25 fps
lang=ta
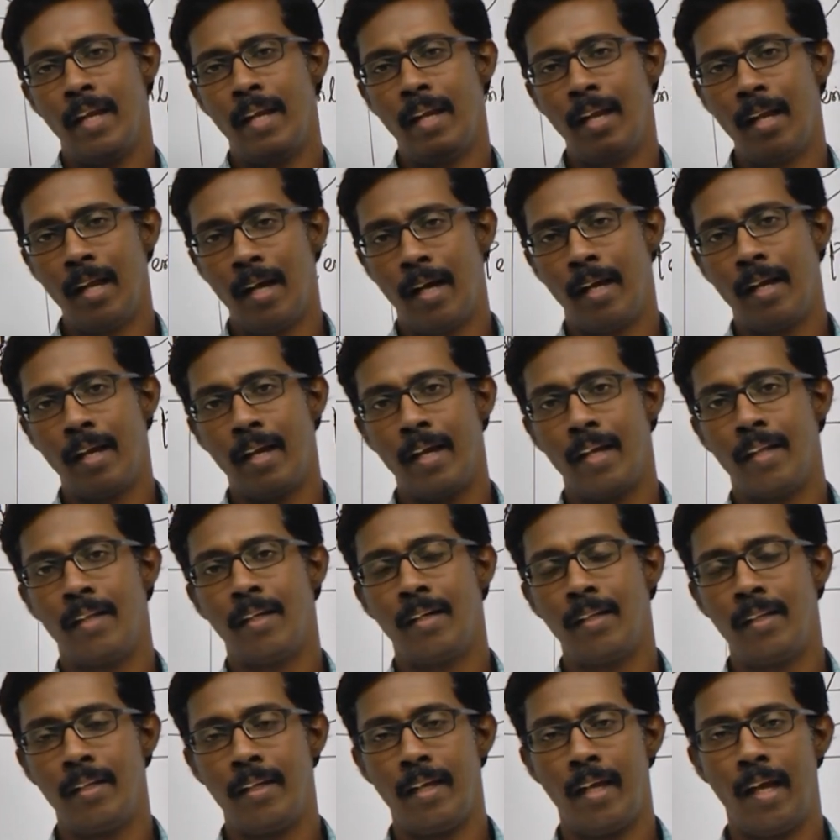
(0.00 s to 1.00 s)
இல்லை அங்கே
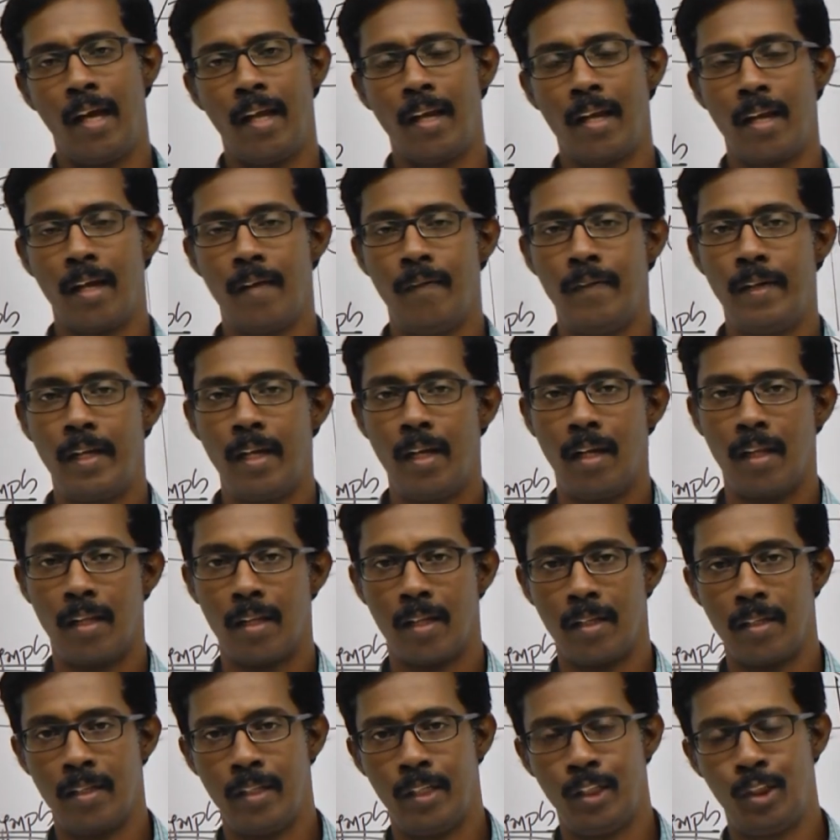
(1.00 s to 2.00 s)
ஏதாவது ஏர் கேவிட்டியில்
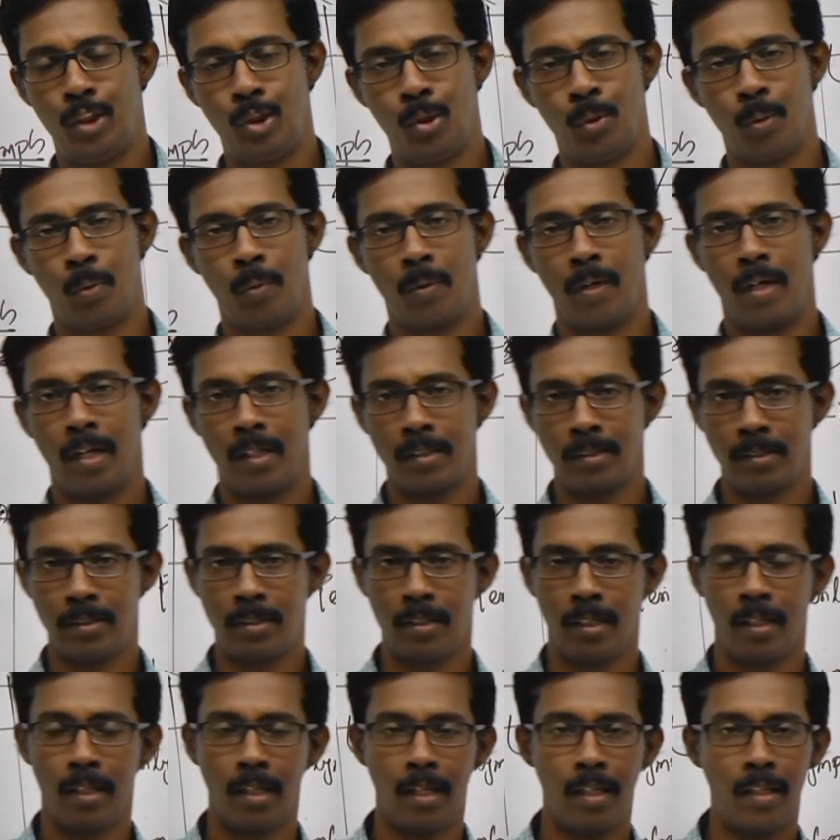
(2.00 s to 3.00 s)
ஏதாவது இஷ்யூ
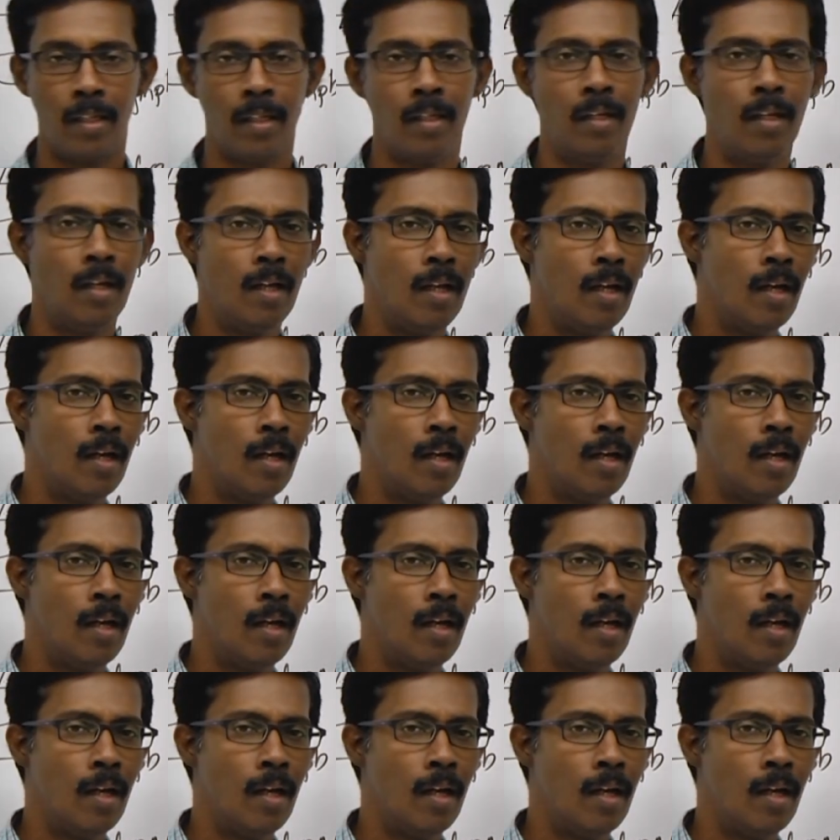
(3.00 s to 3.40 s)
டஸ்ட்டு ஏதாவது